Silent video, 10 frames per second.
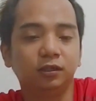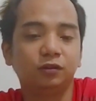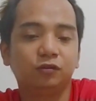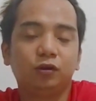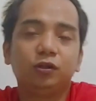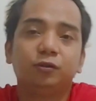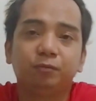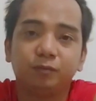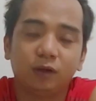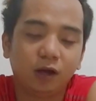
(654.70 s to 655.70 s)
So, ayun
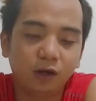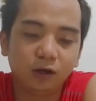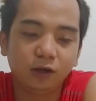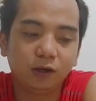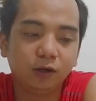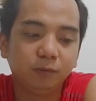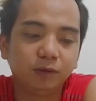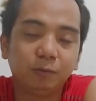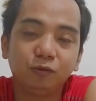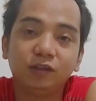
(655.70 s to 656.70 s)
um,
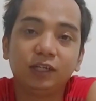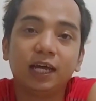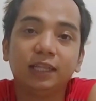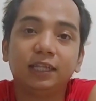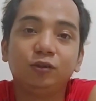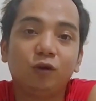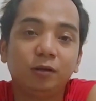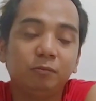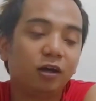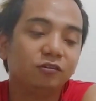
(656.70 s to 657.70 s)
tapos na natin
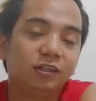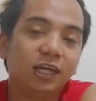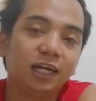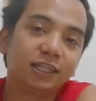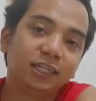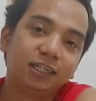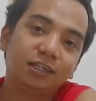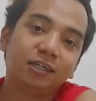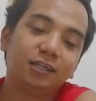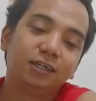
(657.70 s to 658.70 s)
yung unboxing natin
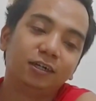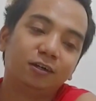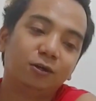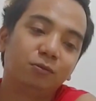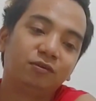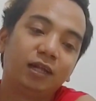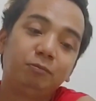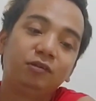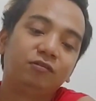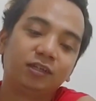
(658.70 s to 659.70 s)
ng um,
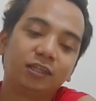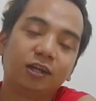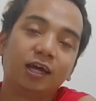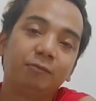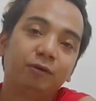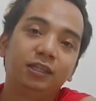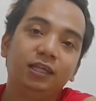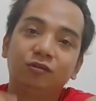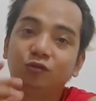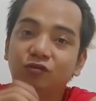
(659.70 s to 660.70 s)
selfie stick tripod
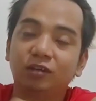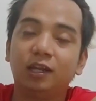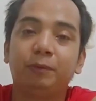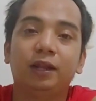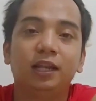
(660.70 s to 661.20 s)
and yung sa lapel